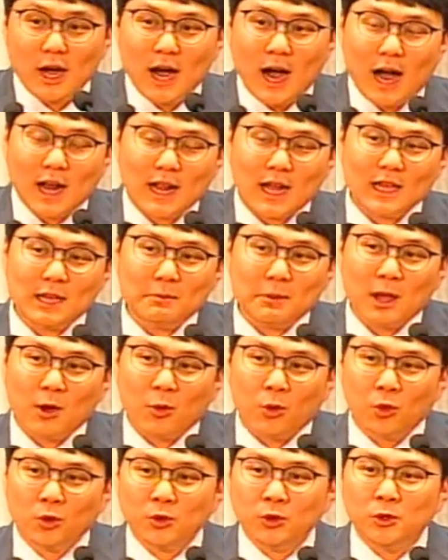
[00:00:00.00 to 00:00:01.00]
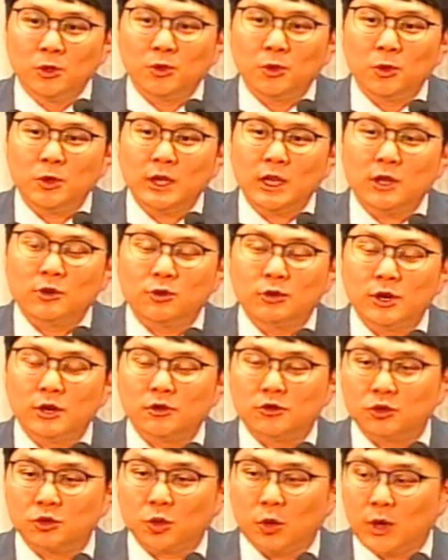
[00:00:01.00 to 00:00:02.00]
하나님의 오른손이 그,
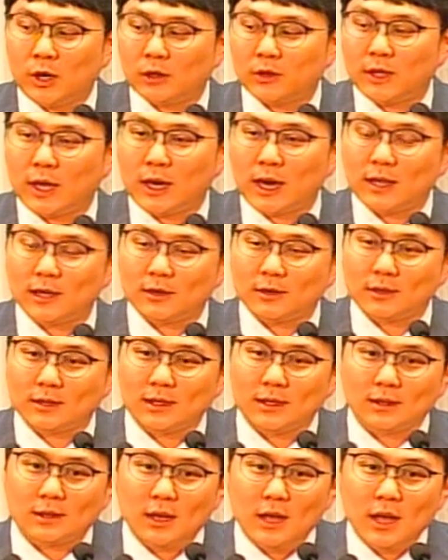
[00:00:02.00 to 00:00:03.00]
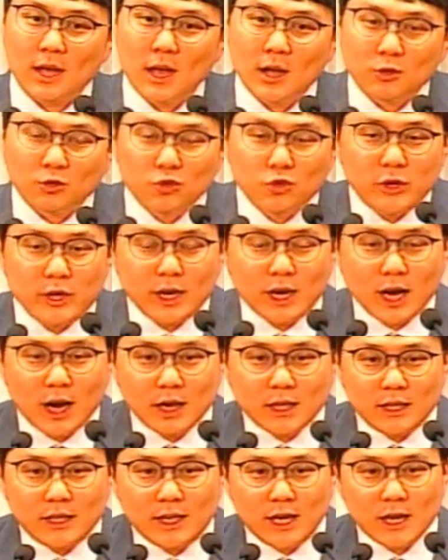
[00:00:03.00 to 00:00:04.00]
그 도왔다라는 것은
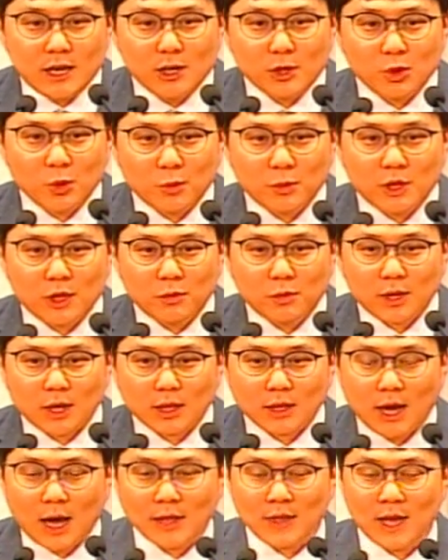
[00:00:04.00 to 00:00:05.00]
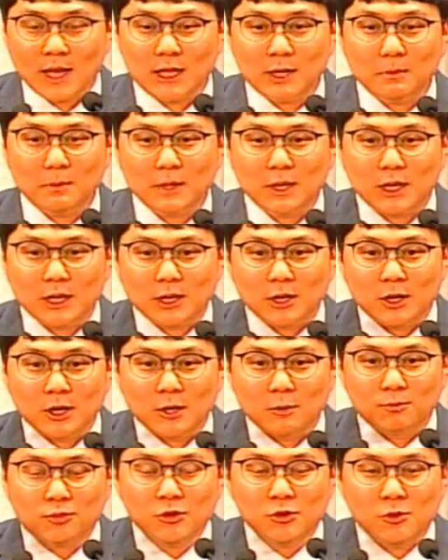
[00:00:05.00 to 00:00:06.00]
우리가 이해를 돕기 위한 하나님이
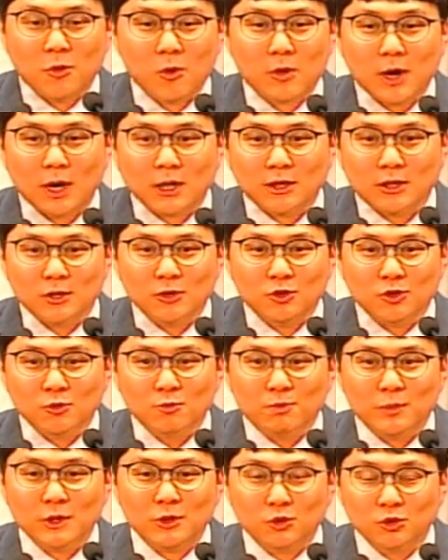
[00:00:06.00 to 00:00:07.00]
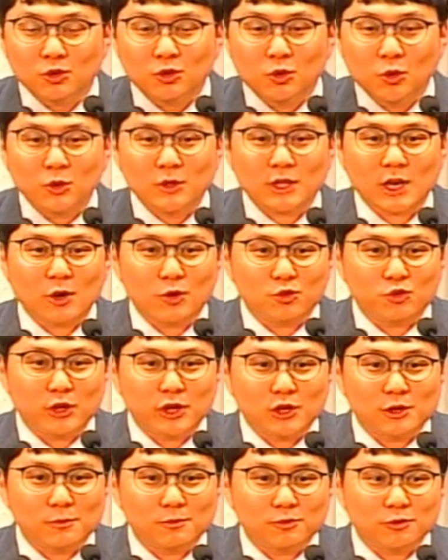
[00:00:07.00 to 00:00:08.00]
불꽃 같은 눈빛, 눈동자로
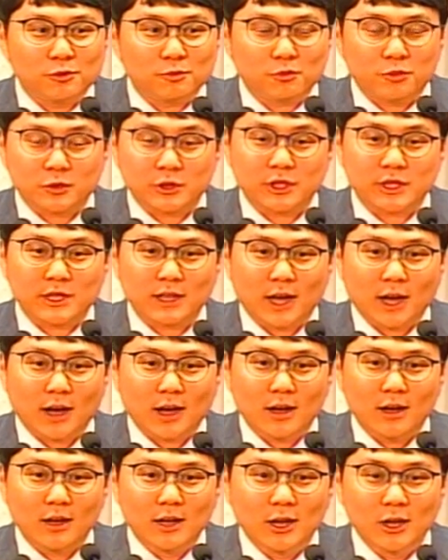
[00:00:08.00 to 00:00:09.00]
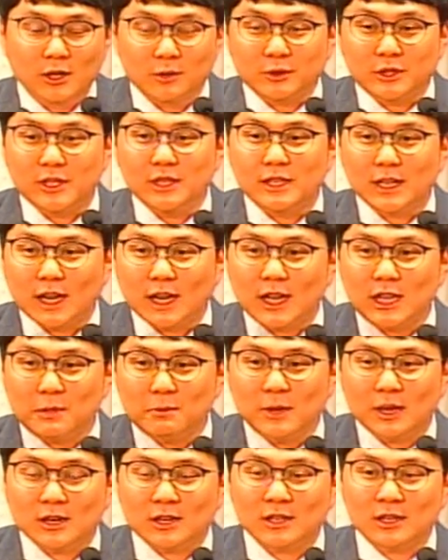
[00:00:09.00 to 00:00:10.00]
우리를 부, 부르신다. 그 진짜
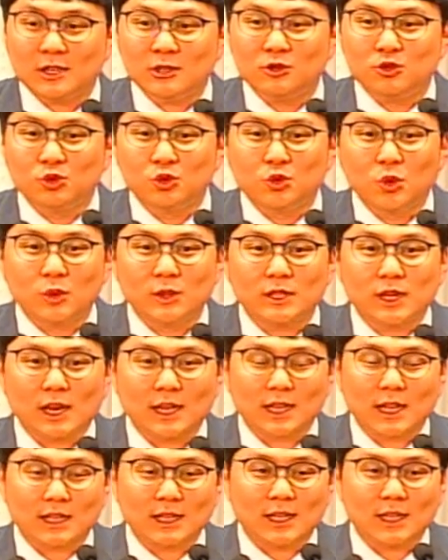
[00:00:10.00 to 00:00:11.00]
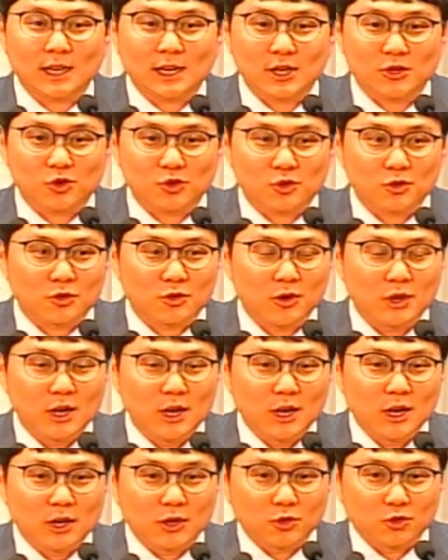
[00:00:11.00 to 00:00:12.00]
하나님의 큰 눈동자가 나타나가지고
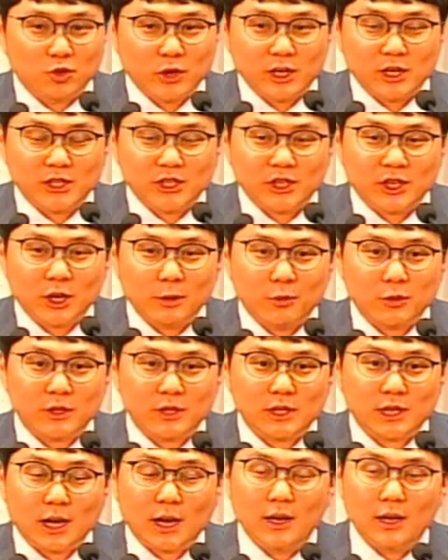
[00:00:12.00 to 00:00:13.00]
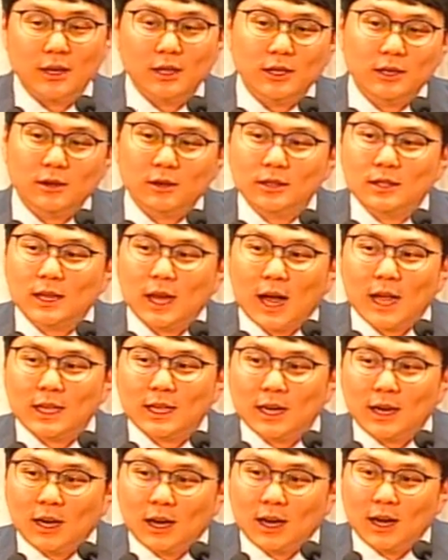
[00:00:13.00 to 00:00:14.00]
그 우리를 지켜보신다. 이거는
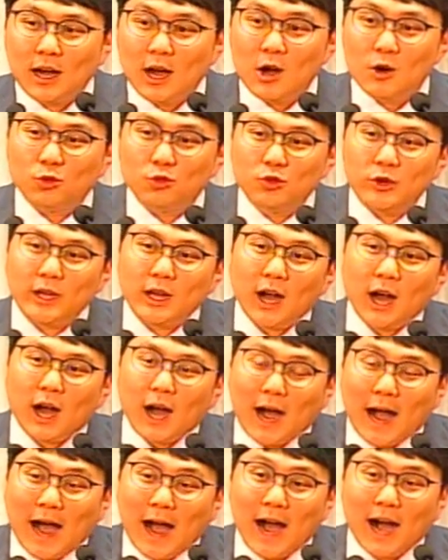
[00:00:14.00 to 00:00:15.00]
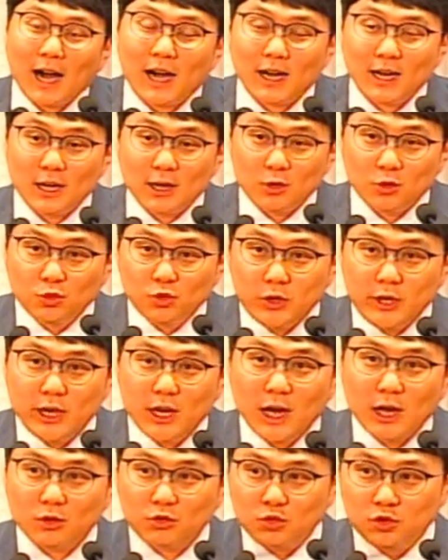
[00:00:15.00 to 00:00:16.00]
아니라 우리가 아
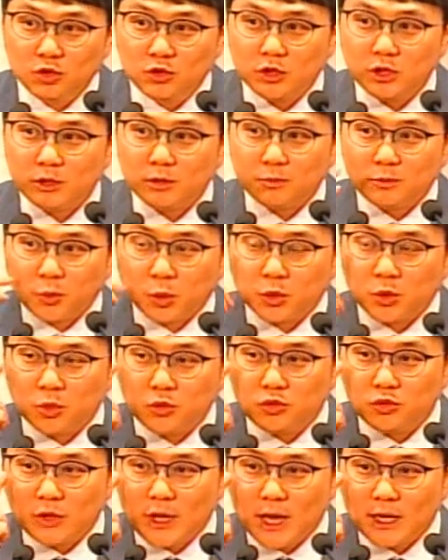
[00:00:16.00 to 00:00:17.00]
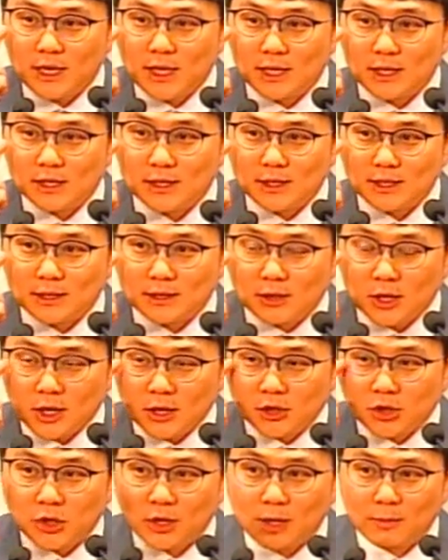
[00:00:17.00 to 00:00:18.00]
우리가 눈은 보통 눈의 기능은
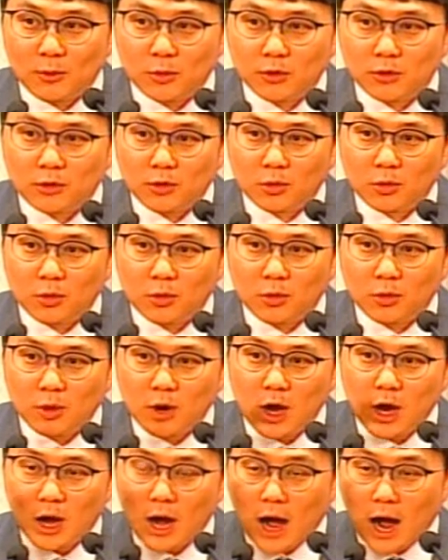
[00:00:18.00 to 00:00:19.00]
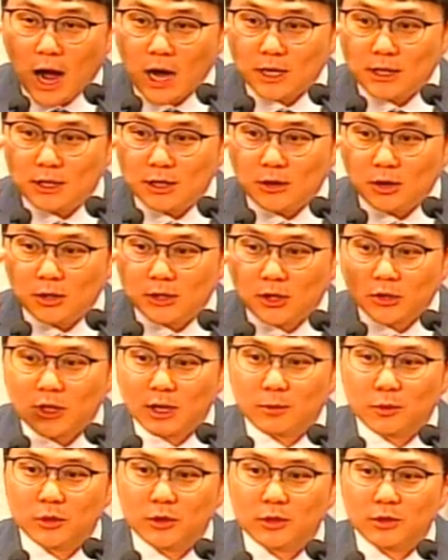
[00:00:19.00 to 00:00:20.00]
쳐다보는 거고 아 그걸
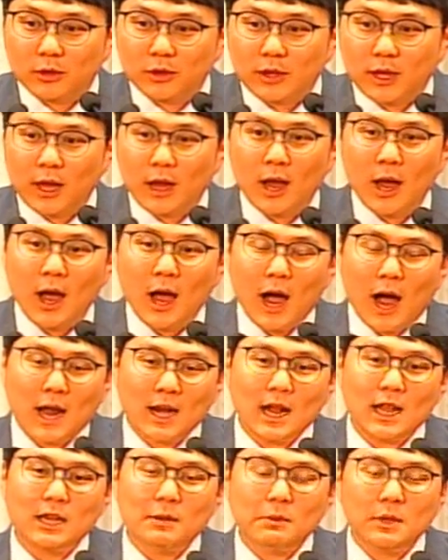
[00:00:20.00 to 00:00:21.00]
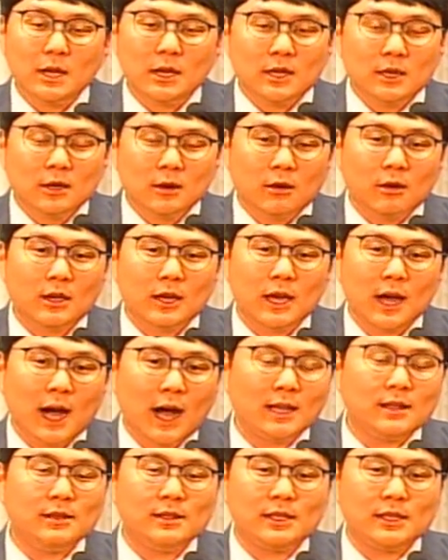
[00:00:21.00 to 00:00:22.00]
쳐다보는 건데 하나님이 그렇게
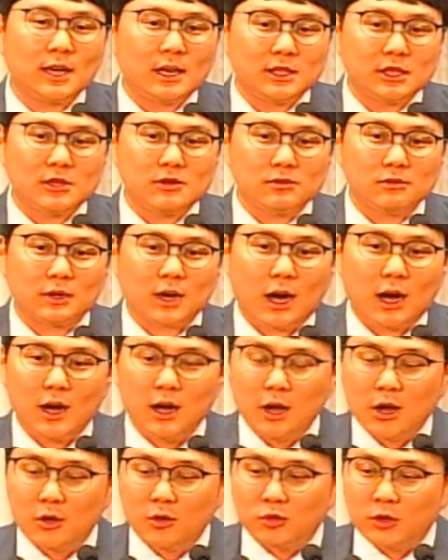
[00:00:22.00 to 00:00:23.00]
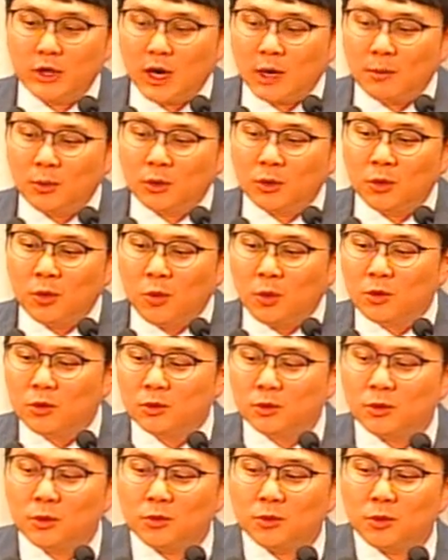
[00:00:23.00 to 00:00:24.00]
하듯이 하시는구나. 우리가 보통
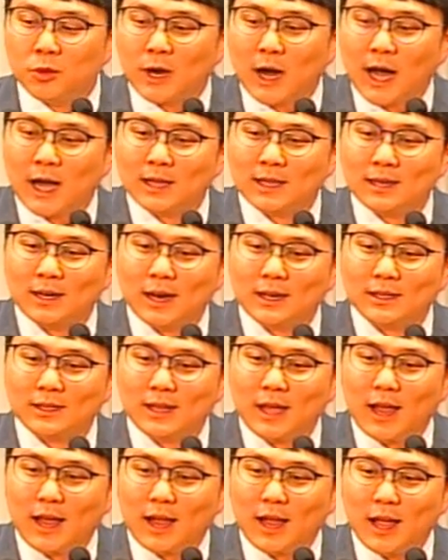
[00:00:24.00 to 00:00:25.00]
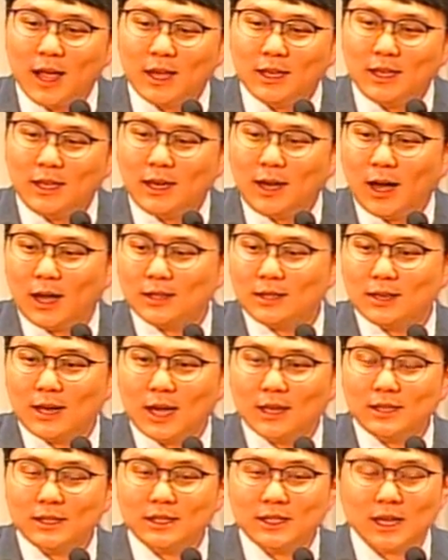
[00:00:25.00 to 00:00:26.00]
오른손으로 가드를 하는데 이 가드를
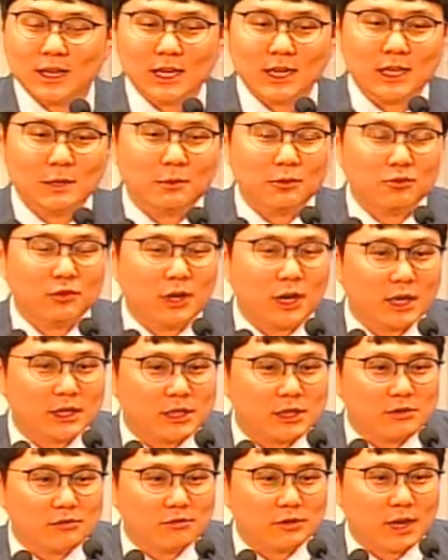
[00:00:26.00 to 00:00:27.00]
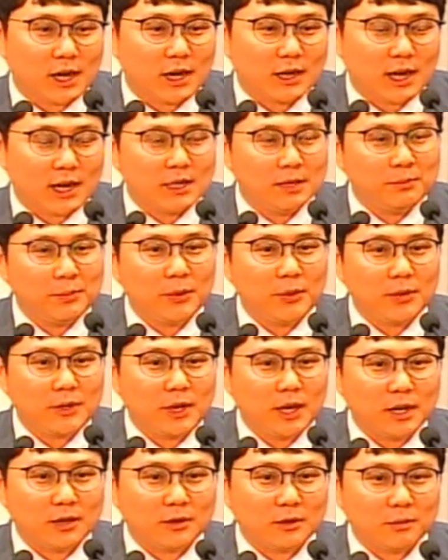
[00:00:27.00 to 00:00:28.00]
하듯이 하나님이 우리를 하시는구나라는
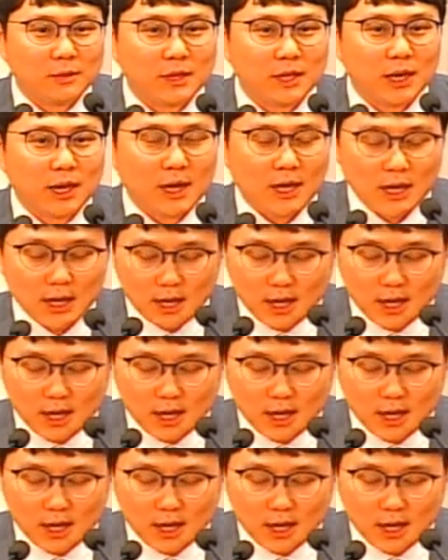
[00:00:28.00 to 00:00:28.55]
표현이라는 겁니다.